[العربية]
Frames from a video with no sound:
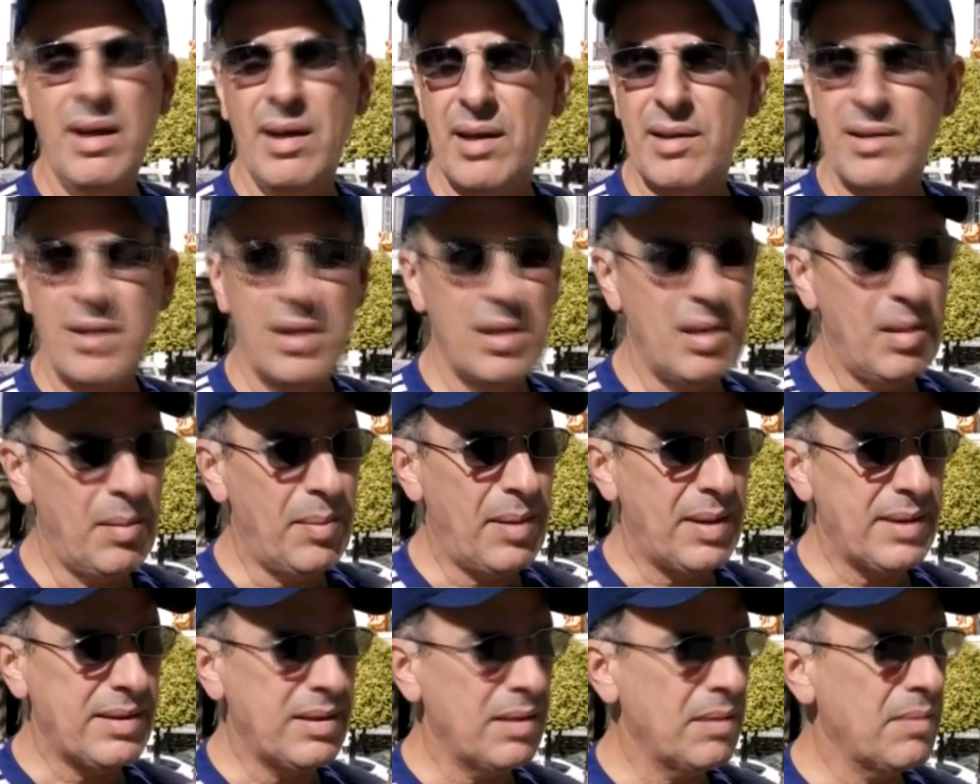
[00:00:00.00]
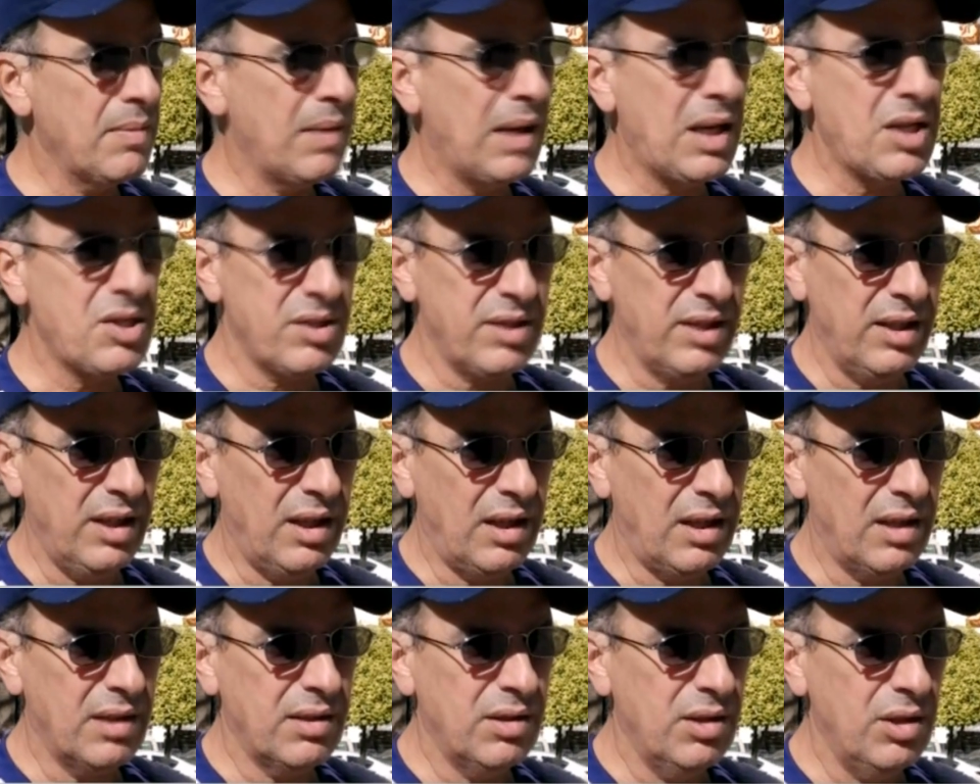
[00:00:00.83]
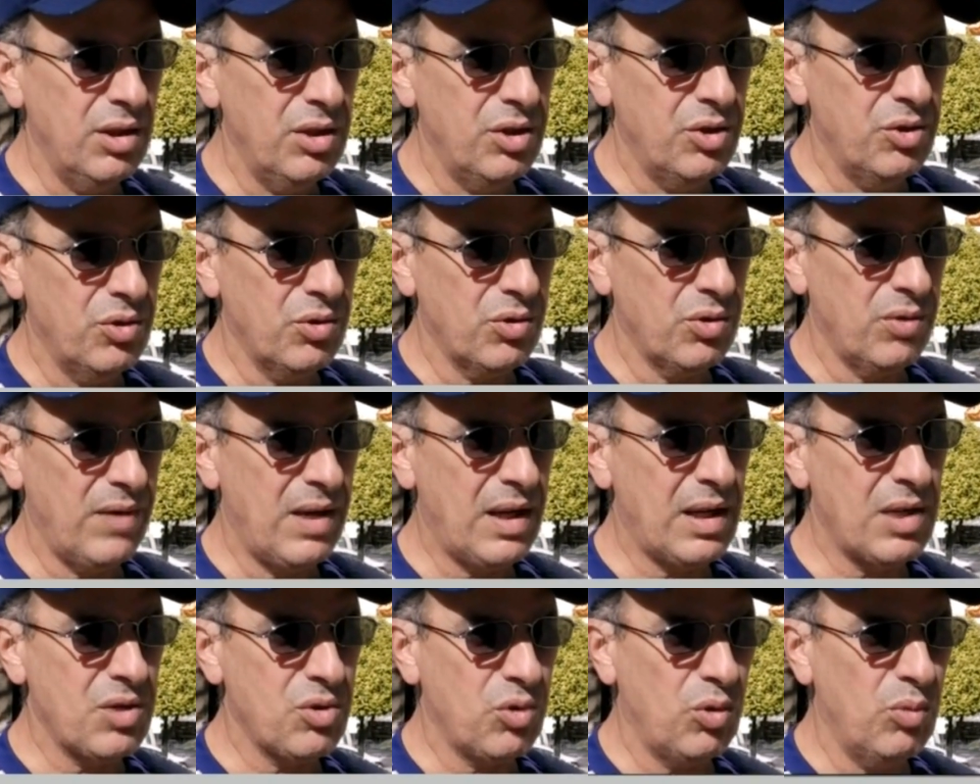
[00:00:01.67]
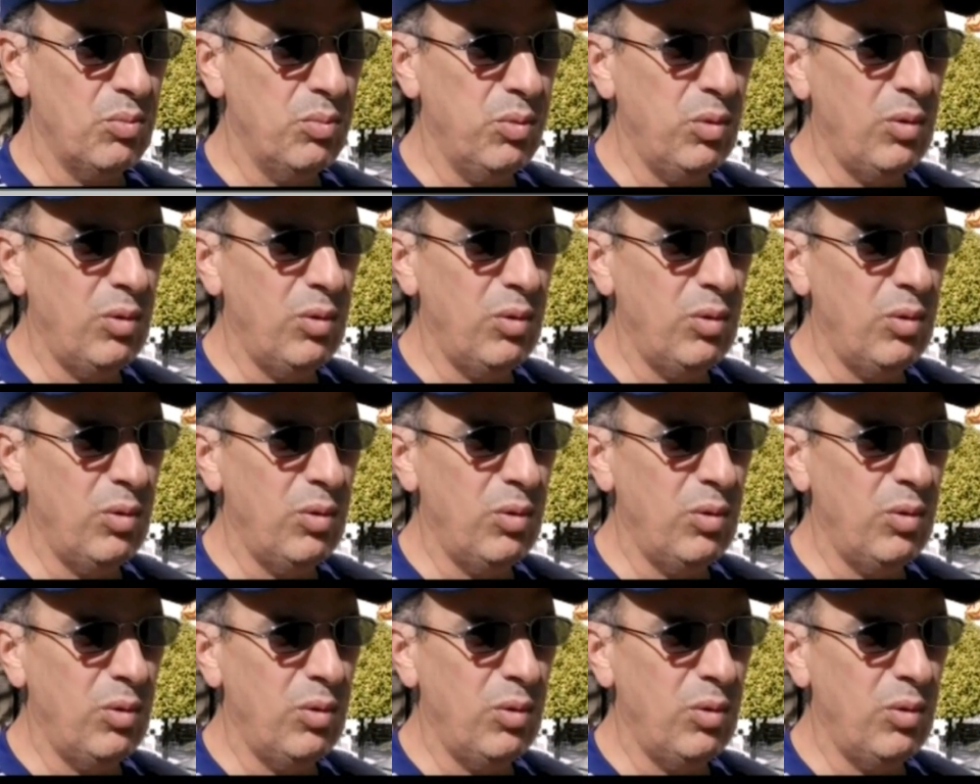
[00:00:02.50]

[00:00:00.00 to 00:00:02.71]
كان لا بلاصيك ما كاينش سيارات يجوزوا فيها شغل